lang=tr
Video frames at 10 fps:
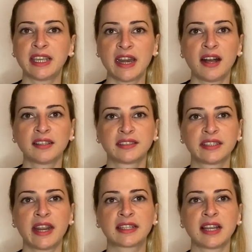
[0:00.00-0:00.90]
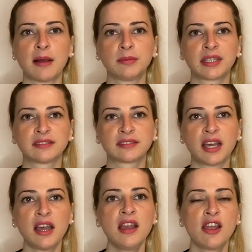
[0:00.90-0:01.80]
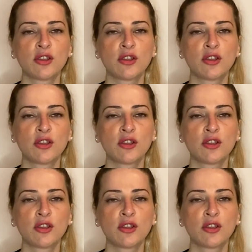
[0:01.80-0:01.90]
yer aldığı reklamlarında